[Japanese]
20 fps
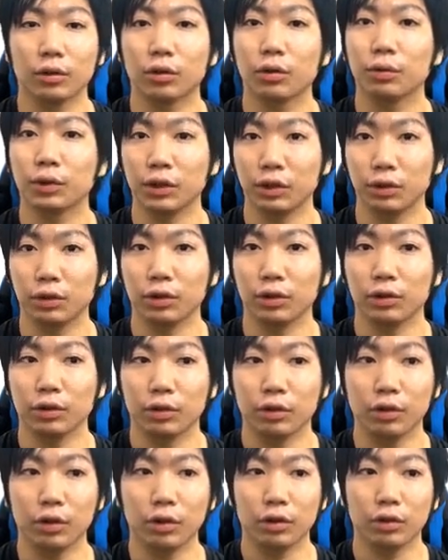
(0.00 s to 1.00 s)
オートフィル
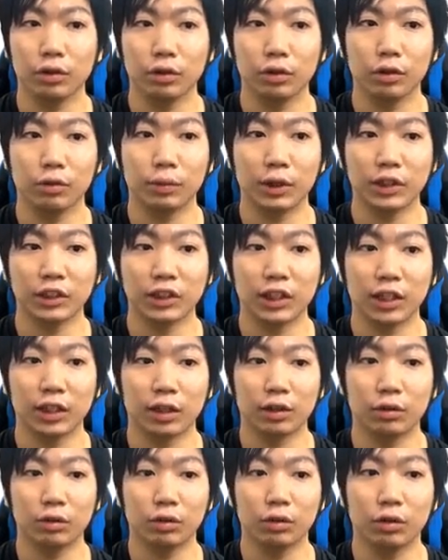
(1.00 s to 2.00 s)
を伸ばして
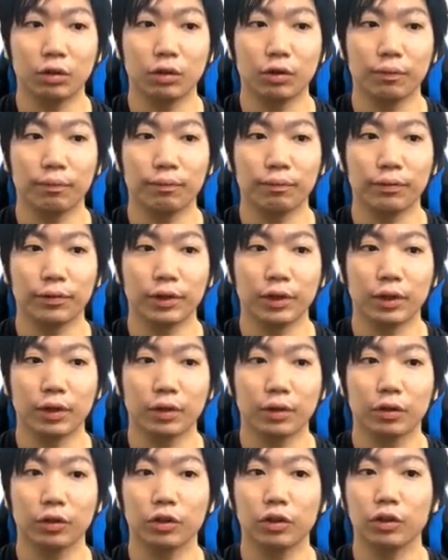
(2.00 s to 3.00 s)
あげると、
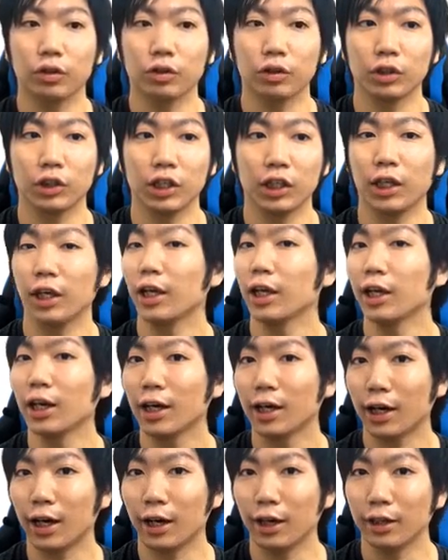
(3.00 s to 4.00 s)
このように
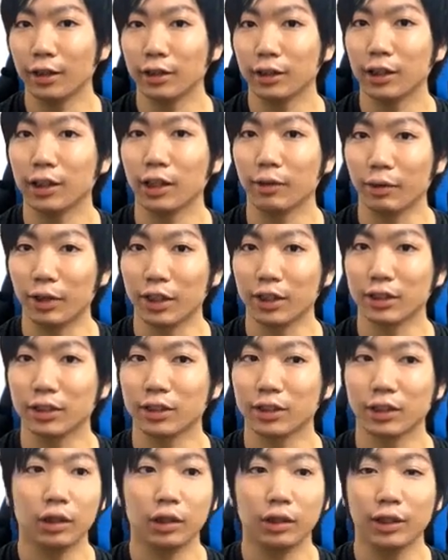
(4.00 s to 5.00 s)
エラーが出てま
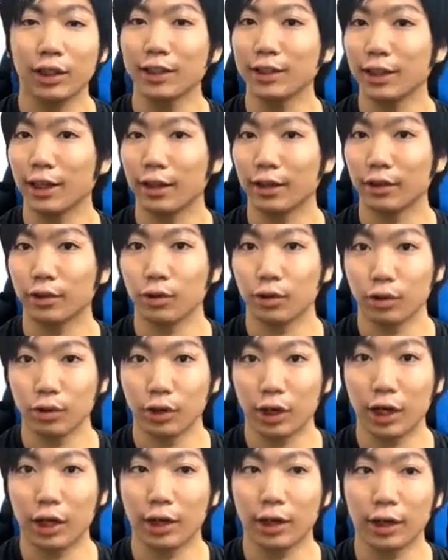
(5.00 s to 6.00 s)
す。なぜこ
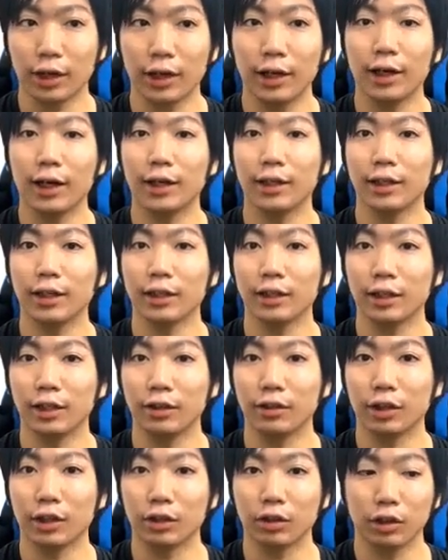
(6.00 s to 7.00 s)
こがエラーになっ
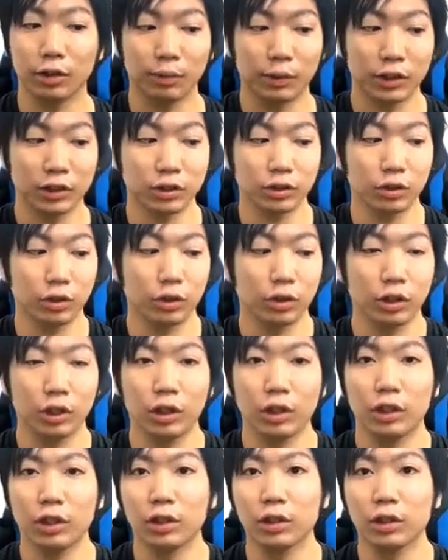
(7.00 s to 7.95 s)
ているかと言いますと、